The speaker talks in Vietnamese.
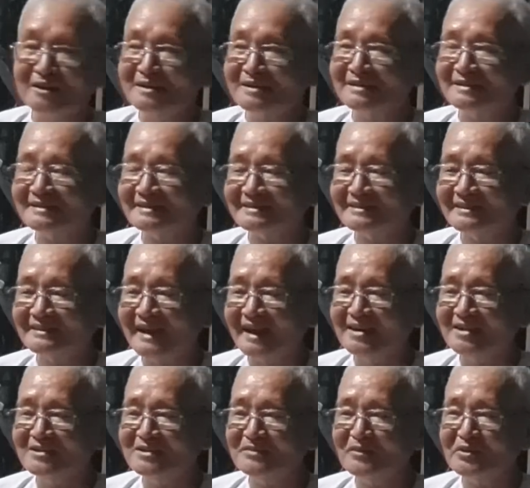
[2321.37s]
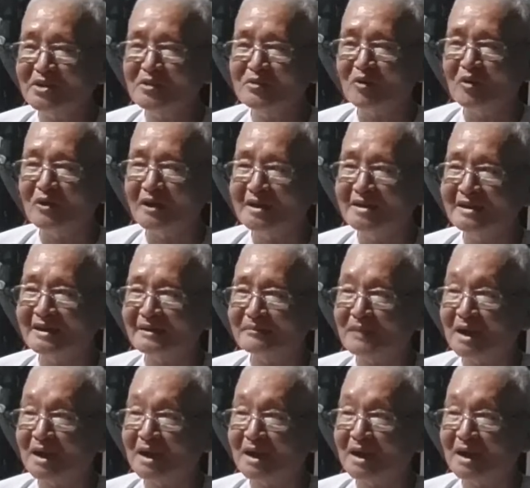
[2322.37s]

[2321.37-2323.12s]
đó lãnh lương bao nhiêu còn y à